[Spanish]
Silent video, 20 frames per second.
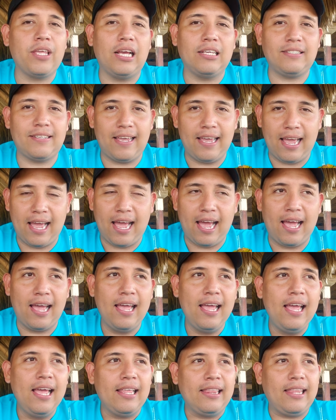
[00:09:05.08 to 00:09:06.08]
ya sea
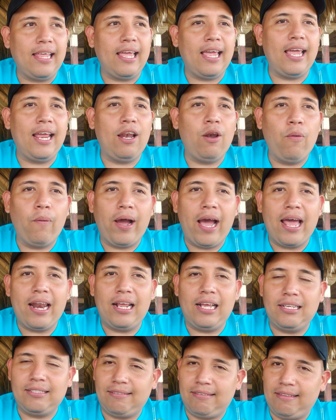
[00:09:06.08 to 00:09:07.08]
de
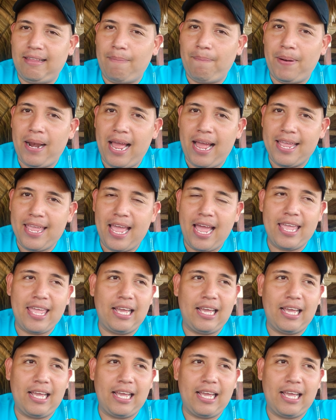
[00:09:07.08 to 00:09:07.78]
lugares de playa,